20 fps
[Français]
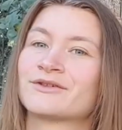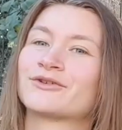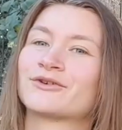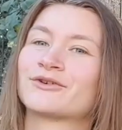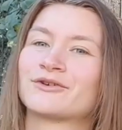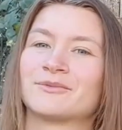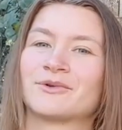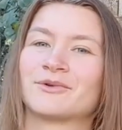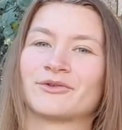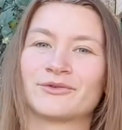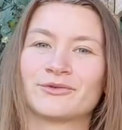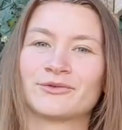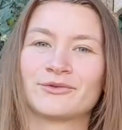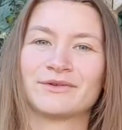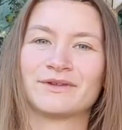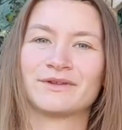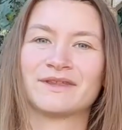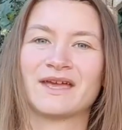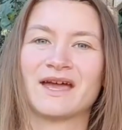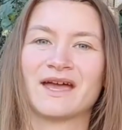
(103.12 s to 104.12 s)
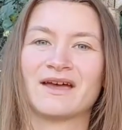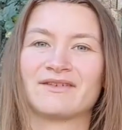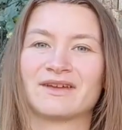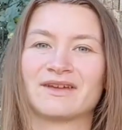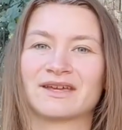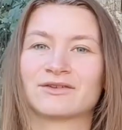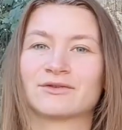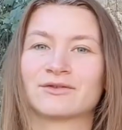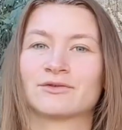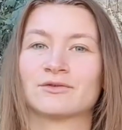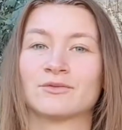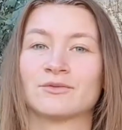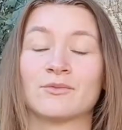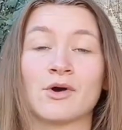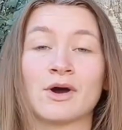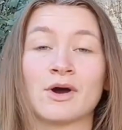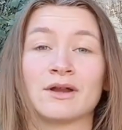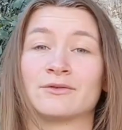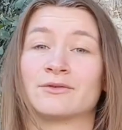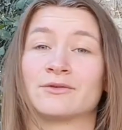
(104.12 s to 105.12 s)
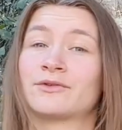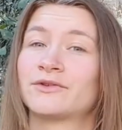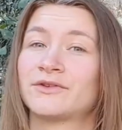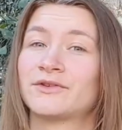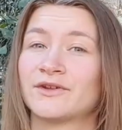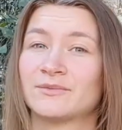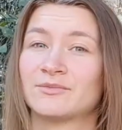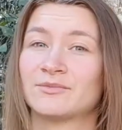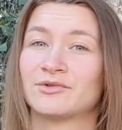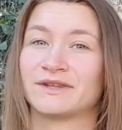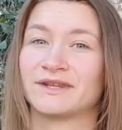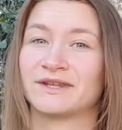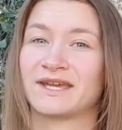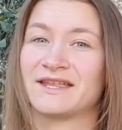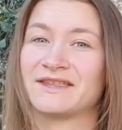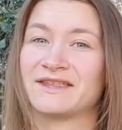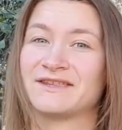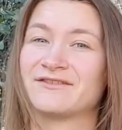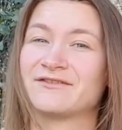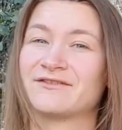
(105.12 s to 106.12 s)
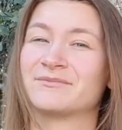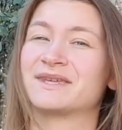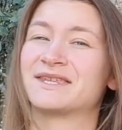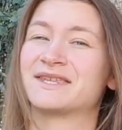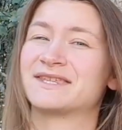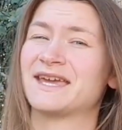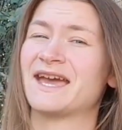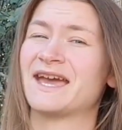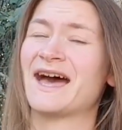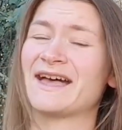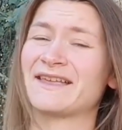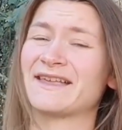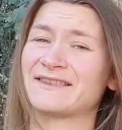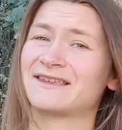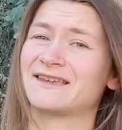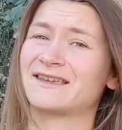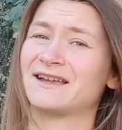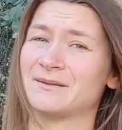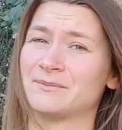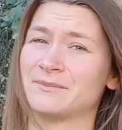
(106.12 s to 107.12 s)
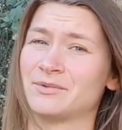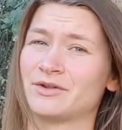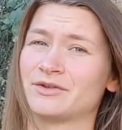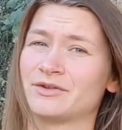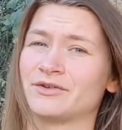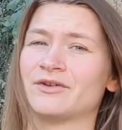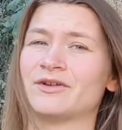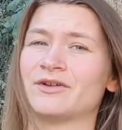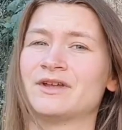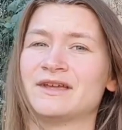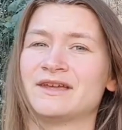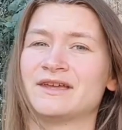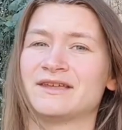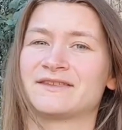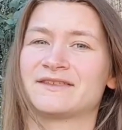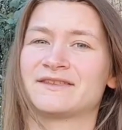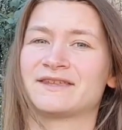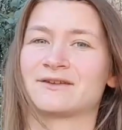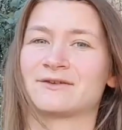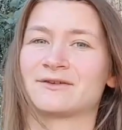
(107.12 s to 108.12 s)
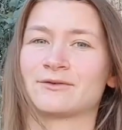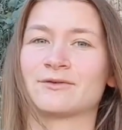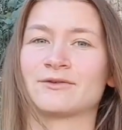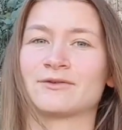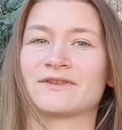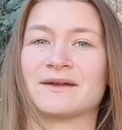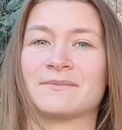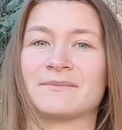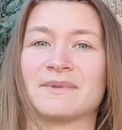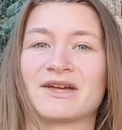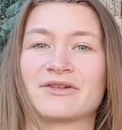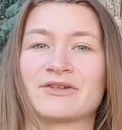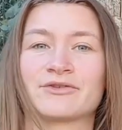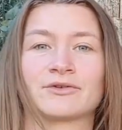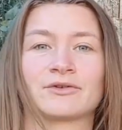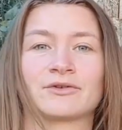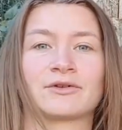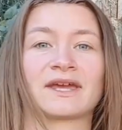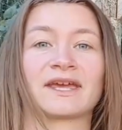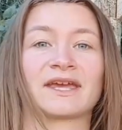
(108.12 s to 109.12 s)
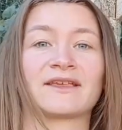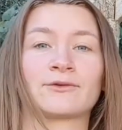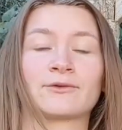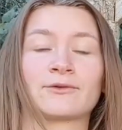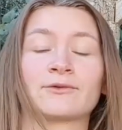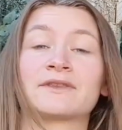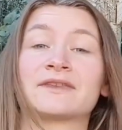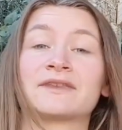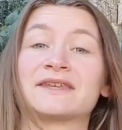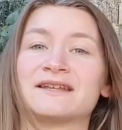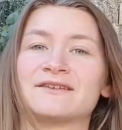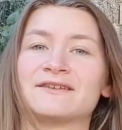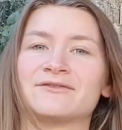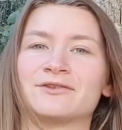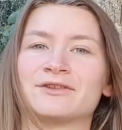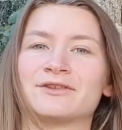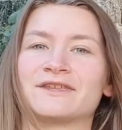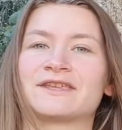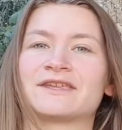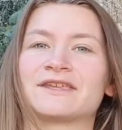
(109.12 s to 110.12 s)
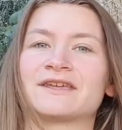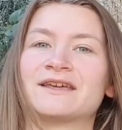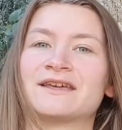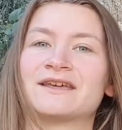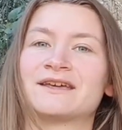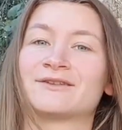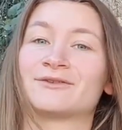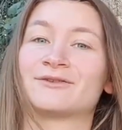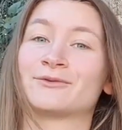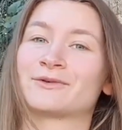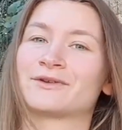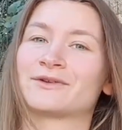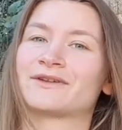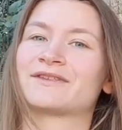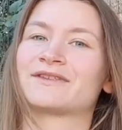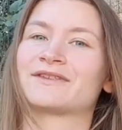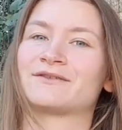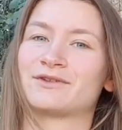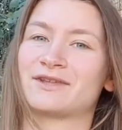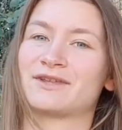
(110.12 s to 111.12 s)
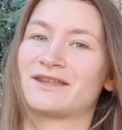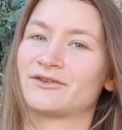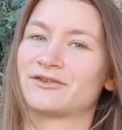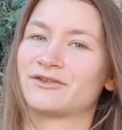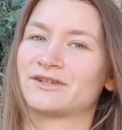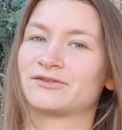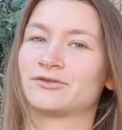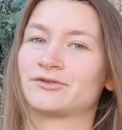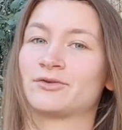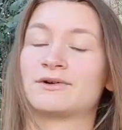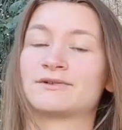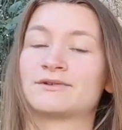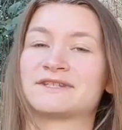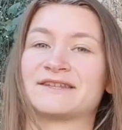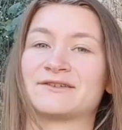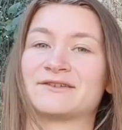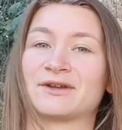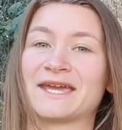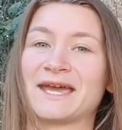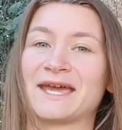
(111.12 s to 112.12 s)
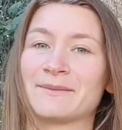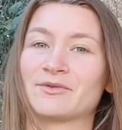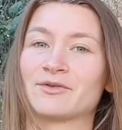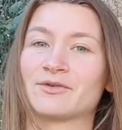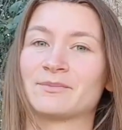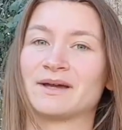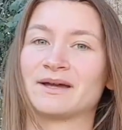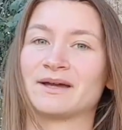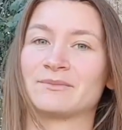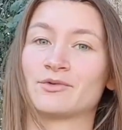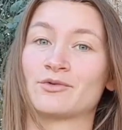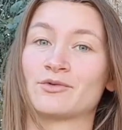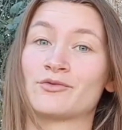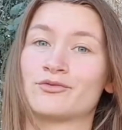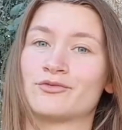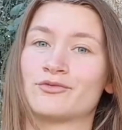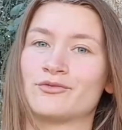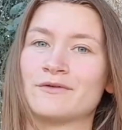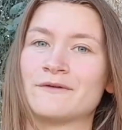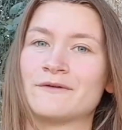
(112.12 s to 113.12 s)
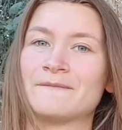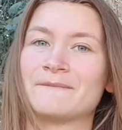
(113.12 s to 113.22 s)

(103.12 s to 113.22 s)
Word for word: Je commence tout de suite avec, selon moi, le seul point négatif, mais qui est assez important, c'est que ça marche sur le réseau téléphonique. Donc si vous êtes dans un endroit où ça ne capte pas beaucoup,